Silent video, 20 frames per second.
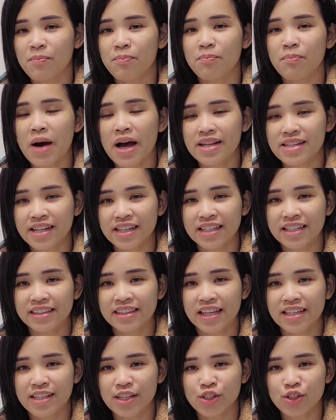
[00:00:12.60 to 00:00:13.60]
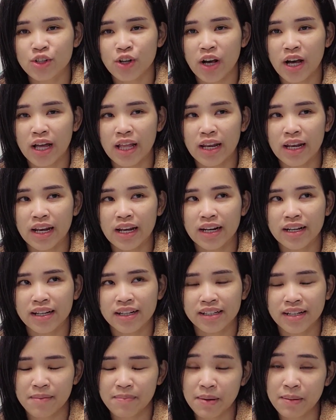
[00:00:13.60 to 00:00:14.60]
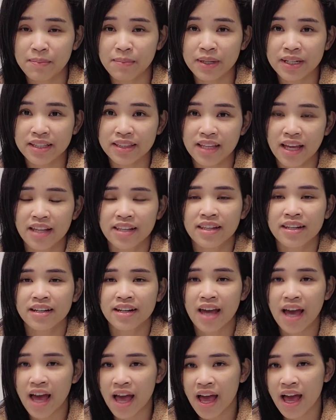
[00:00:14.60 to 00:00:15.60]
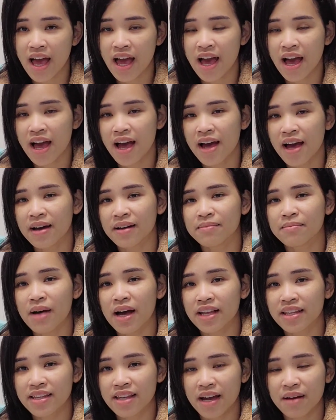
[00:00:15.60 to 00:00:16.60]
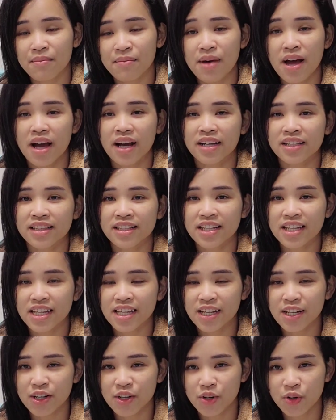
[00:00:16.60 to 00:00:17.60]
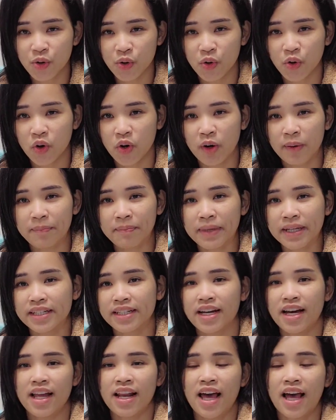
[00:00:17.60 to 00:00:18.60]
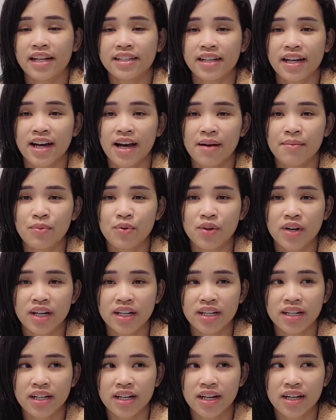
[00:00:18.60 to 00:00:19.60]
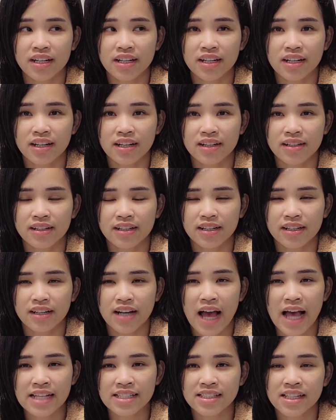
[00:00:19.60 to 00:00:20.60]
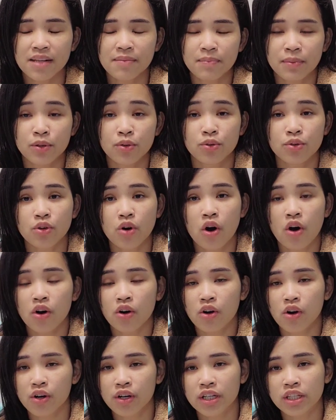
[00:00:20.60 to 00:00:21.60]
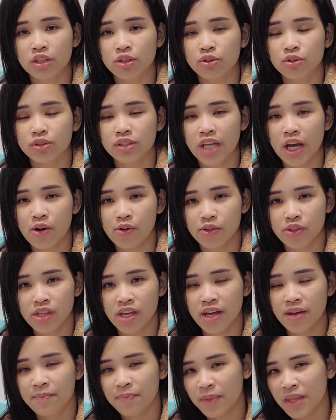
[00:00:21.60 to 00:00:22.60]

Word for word: banyak yang tanya soal kenapa beli tanah banyak banget di Indo, padahal anak kamu kan uh, asli penduduk Hong Kong gitu. Takutnya